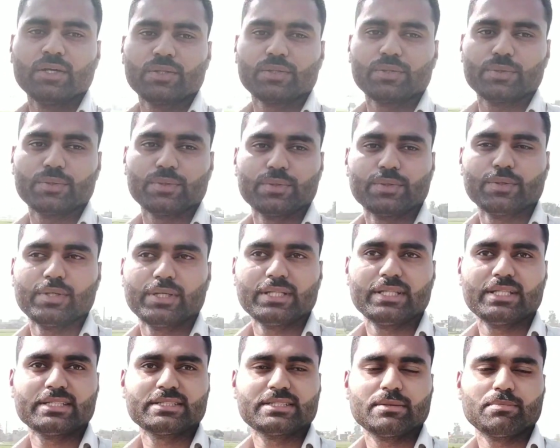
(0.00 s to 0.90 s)
तो
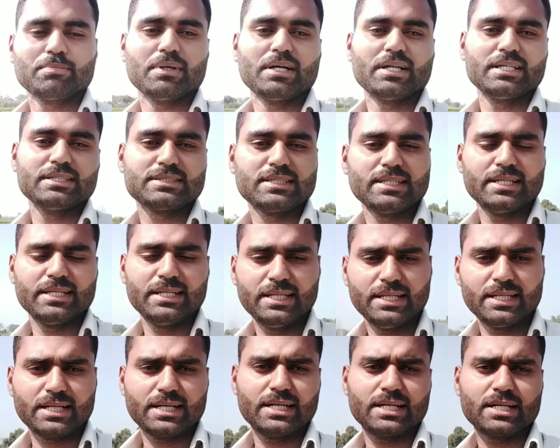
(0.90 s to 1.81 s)
इधर से पानी इसलिए नहीं
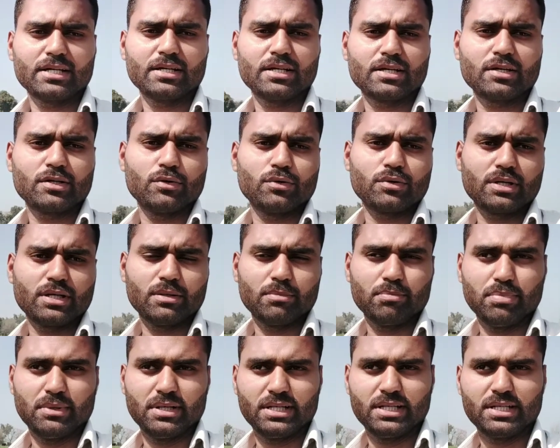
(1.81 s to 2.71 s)
लगाया कि क्योंकि
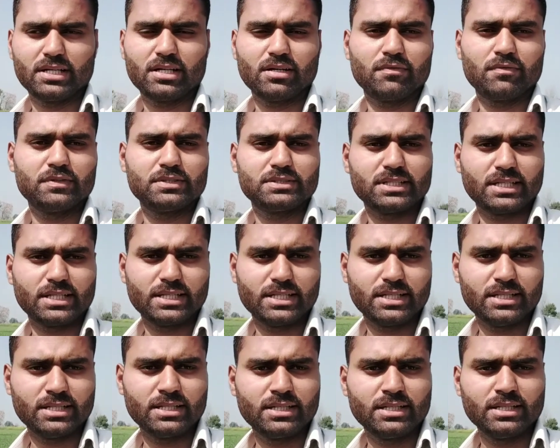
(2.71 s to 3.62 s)
पानी काफ़ी
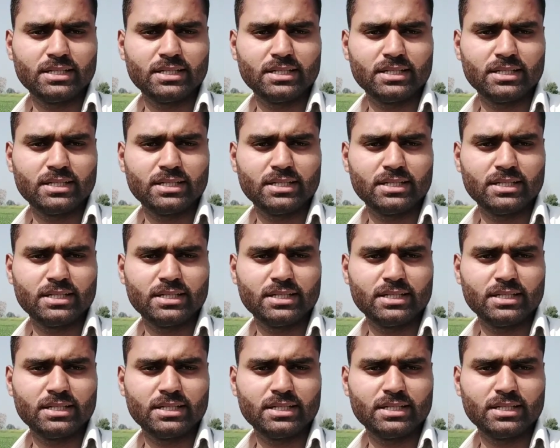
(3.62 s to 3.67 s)
ज़्यादा